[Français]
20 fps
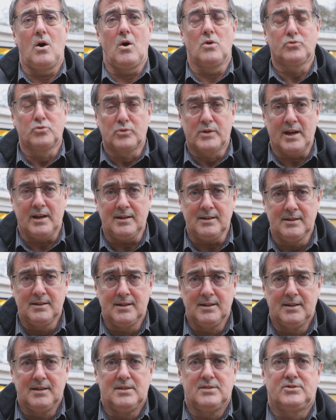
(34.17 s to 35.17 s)
En tout cas,
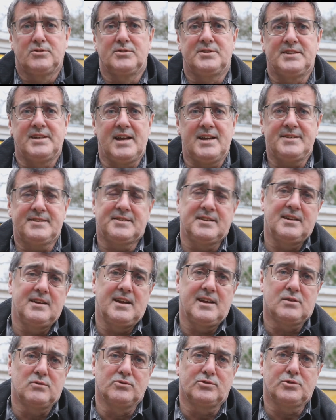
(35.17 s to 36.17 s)
ce CS
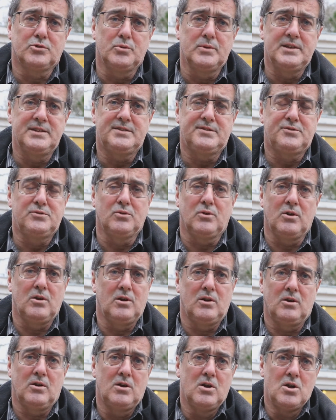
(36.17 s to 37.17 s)
est construit sur
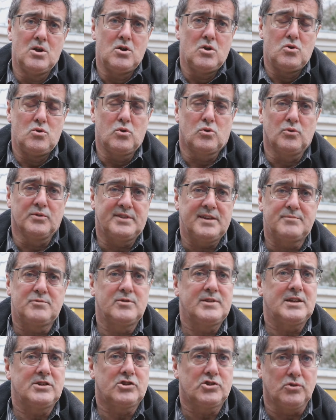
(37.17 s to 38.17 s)
euh, le concept
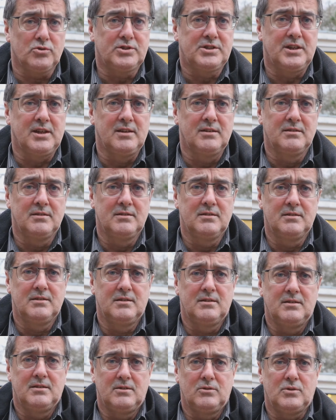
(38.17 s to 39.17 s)
d'un chantier,
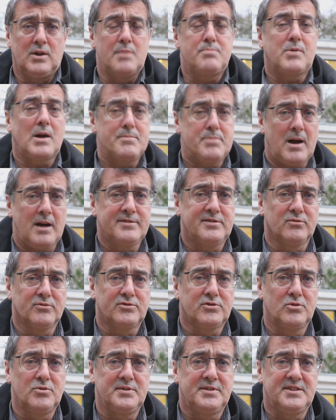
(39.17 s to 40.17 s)
de la préparation de
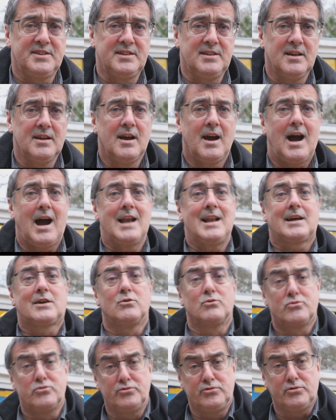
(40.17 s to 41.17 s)
celui-ci à la
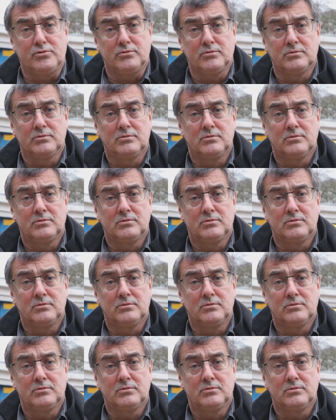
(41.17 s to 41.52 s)
conclusion.